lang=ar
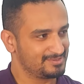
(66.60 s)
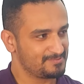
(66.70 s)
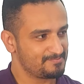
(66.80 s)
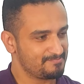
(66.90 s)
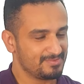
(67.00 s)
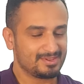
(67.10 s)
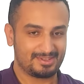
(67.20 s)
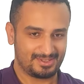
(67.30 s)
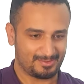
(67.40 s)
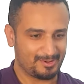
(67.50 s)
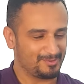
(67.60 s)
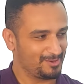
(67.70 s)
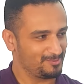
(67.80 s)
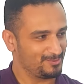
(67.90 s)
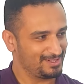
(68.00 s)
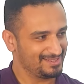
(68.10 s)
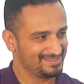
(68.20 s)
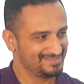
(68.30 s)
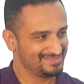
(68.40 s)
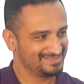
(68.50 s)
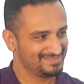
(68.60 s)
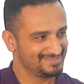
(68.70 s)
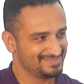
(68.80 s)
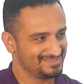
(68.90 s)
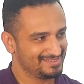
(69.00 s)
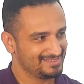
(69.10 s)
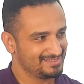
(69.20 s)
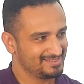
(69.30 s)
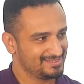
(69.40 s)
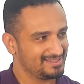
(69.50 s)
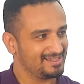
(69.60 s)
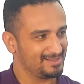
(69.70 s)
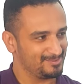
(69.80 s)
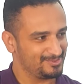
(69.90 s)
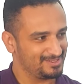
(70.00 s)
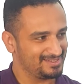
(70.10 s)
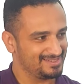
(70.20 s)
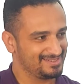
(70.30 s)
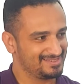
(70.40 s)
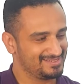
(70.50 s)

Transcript: ازيك يا دكتور عامل ايه تمام الحمد لله ايه اخبارك الحمد لله